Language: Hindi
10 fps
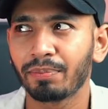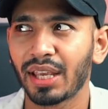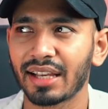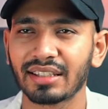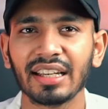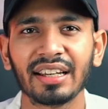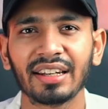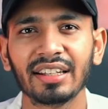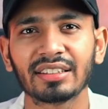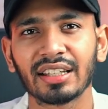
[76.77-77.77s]
कैसे
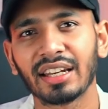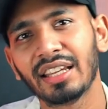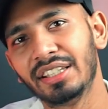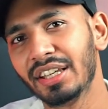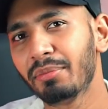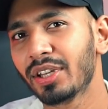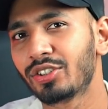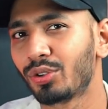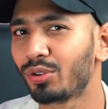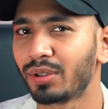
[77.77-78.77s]
इंक्रीज करें ये मैं
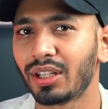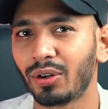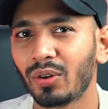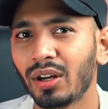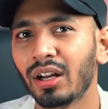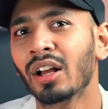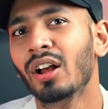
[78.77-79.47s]
ज़रूर बताऊंगा